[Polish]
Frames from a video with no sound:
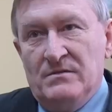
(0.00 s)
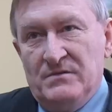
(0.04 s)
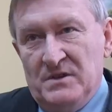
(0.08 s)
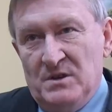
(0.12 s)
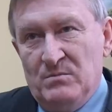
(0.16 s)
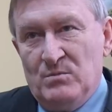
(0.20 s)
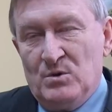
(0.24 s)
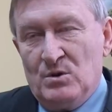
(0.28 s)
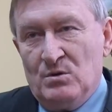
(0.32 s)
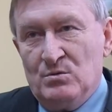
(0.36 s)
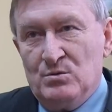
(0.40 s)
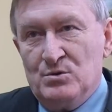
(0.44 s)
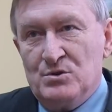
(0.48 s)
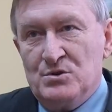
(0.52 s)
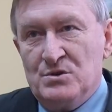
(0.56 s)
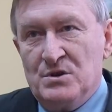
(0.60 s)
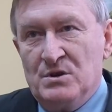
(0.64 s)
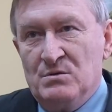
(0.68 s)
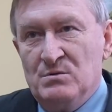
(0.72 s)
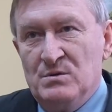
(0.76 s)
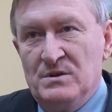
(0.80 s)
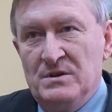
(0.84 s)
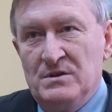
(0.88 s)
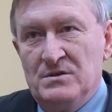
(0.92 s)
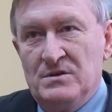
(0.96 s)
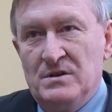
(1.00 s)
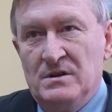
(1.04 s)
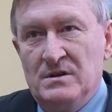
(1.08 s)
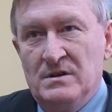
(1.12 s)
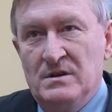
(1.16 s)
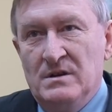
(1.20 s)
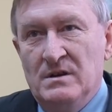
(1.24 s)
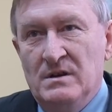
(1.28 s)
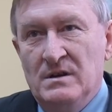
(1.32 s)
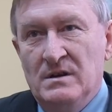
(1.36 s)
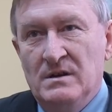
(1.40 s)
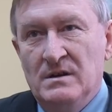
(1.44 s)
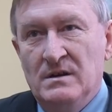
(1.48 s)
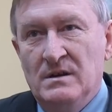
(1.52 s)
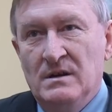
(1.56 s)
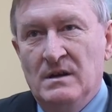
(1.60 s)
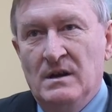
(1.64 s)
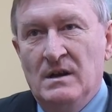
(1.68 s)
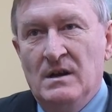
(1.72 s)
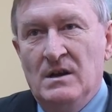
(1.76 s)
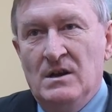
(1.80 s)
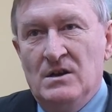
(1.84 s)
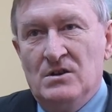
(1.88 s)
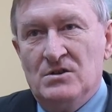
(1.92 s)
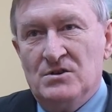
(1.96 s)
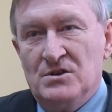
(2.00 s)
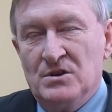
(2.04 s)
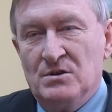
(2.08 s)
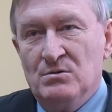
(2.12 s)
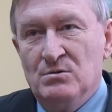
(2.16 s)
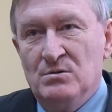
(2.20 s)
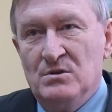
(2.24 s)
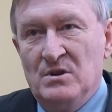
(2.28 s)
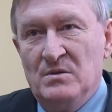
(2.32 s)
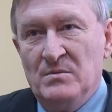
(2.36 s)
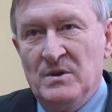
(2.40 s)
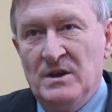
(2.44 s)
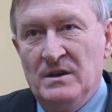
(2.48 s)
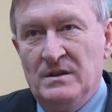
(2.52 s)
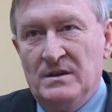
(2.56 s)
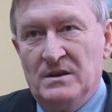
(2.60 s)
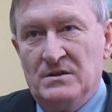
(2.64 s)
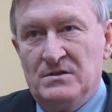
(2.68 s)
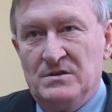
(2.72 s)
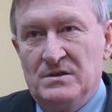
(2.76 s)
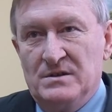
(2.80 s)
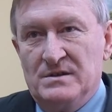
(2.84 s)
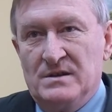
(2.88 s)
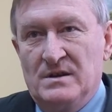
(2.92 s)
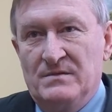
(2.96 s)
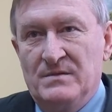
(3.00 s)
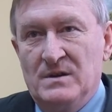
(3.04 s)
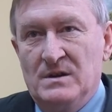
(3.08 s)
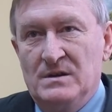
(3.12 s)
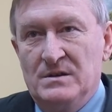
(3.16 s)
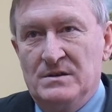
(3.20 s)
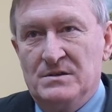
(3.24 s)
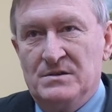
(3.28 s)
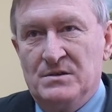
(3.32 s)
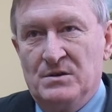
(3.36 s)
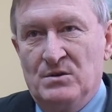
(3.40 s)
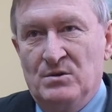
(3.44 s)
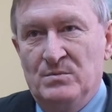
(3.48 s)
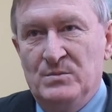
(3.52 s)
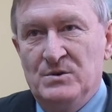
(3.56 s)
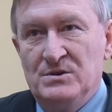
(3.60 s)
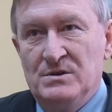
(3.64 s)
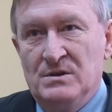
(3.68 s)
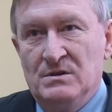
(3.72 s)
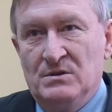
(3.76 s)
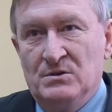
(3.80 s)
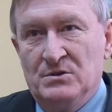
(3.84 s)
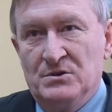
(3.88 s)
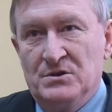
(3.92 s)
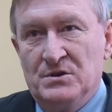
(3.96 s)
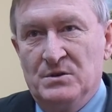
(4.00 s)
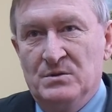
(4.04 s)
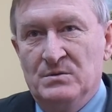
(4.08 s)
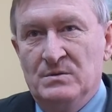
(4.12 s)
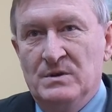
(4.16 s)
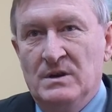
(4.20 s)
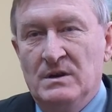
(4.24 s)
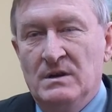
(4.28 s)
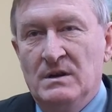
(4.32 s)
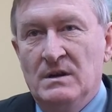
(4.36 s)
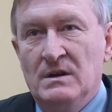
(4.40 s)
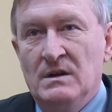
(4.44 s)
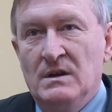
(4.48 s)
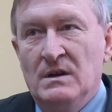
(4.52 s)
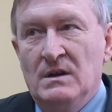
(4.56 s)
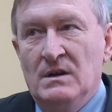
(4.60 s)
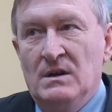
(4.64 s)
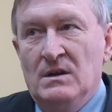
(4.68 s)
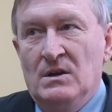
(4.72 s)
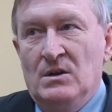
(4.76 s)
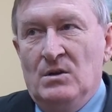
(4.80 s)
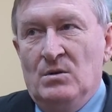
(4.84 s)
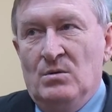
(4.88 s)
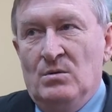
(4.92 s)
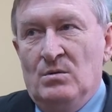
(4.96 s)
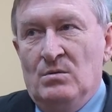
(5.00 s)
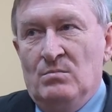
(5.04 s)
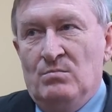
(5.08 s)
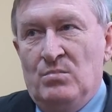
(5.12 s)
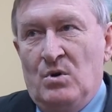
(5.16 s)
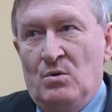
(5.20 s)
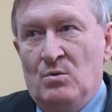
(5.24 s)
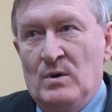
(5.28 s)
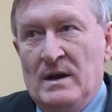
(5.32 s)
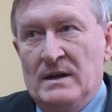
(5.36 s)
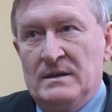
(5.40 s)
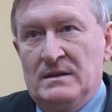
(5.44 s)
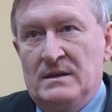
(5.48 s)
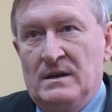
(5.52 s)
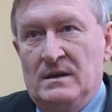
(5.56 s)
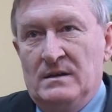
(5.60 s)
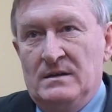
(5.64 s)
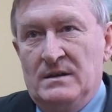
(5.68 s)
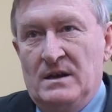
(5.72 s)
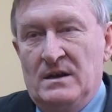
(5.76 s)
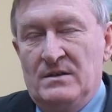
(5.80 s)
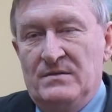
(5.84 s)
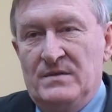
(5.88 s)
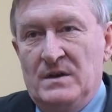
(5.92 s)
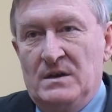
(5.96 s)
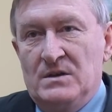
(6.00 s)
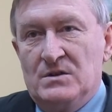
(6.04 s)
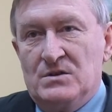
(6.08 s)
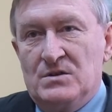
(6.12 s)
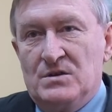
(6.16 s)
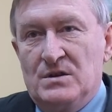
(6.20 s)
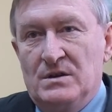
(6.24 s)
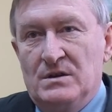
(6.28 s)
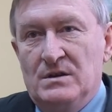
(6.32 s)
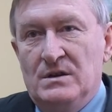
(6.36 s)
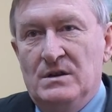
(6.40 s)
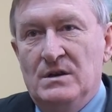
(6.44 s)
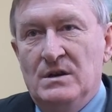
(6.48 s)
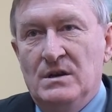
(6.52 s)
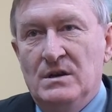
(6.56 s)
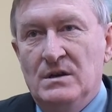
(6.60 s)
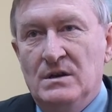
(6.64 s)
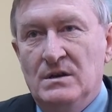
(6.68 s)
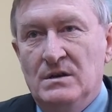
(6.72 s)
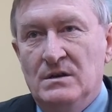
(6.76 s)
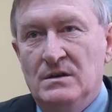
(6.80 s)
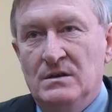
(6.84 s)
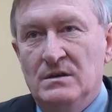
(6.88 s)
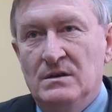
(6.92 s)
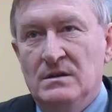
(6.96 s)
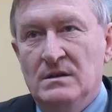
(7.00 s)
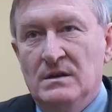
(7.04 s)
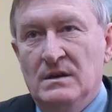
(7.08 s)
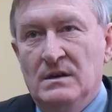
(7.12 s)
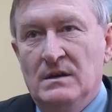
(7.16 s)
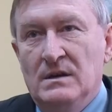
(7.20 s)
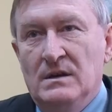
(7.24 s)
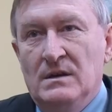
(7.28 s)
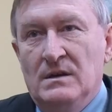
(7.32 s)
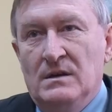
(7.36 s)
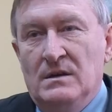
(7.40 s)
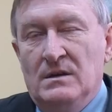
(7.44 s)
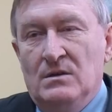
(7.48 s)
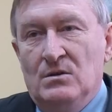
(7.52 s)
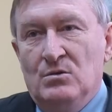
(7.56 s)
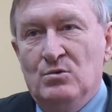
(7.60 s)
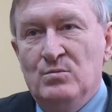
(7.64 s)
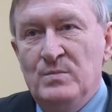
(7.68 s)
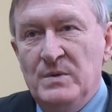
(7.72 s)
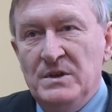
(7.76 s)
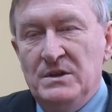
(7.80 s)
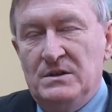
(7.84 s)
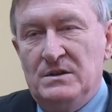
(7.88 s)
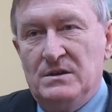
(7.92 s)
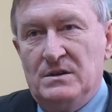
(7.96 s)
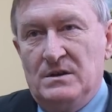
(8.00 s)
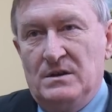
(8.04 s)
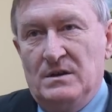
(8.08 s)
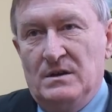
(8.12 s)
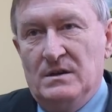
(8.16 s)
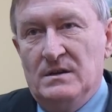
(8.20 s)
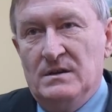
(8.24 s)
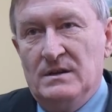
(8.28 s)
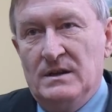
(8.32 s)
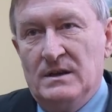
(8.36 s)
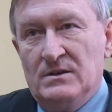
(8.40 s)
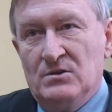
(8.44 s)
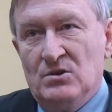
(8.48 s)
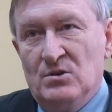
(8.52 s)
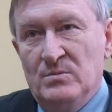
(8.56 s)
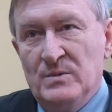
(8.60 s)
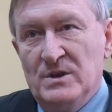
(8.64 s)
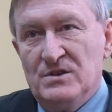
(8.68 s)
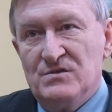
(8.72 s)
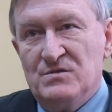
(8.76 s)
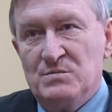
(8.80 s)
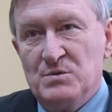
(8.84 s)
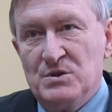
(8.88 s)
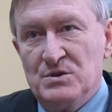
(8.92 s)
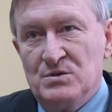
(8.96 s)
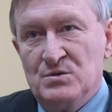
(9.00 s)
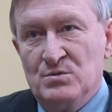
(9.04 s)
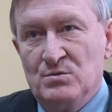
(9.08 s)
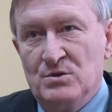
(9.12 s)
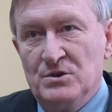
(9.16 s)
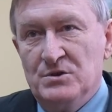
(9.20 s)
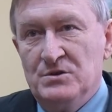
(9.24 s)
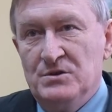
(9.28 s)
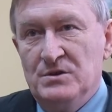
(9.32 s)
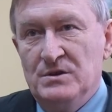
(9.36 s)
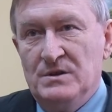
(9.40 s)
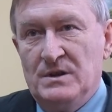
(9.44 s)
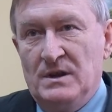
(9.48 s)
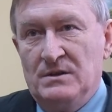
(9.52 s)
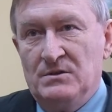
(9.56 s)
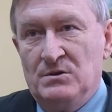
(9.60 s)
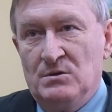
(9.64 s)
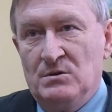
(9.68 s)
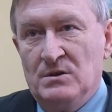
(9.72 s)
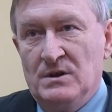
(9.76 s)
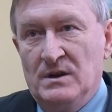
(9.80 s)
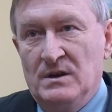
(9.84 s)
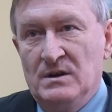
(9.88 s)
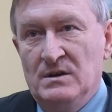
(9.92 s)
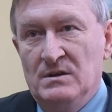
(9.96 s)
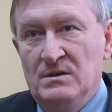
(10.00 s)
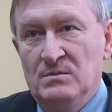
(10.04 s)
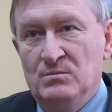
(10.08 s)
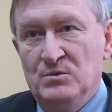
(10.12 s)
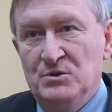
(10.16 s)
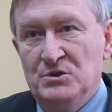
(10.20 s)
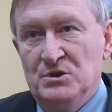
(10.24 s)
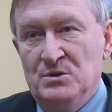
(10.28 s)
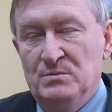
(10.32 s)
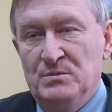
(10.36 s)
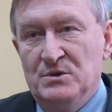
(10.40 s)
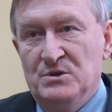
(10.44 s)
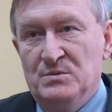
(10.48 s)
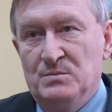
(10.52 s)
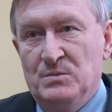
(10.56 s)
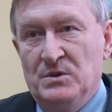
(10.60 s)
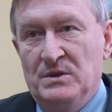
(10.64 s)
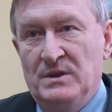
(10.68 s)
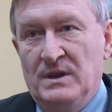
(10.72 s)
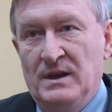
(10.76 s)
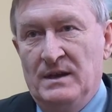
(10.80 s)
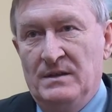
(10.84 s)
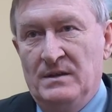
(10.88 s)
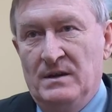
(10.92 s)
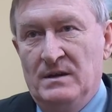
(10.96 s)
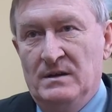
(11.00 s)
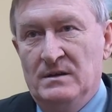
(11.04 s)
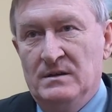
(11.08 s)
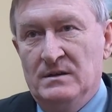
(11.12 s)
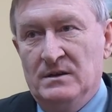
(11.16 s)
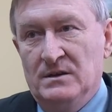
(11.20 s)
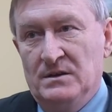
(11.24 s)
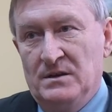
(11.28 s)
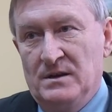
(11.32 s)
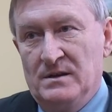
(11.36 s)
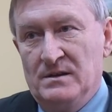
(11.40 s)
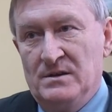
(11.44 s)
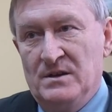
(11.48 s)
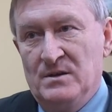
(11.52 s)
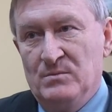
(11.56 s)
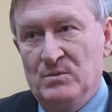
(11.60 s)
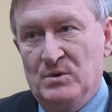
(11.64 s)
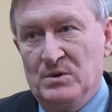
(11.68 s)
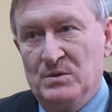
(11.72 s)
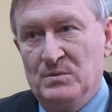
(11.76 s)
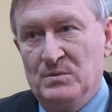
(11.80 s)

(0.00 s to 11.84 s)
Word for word: W tym roku szczególnie się, szczególnym nie da się za wiele zrobić, tylko się połata największe ubytki. Natomiast w przyszłości ta droga musi być poddana generalnemu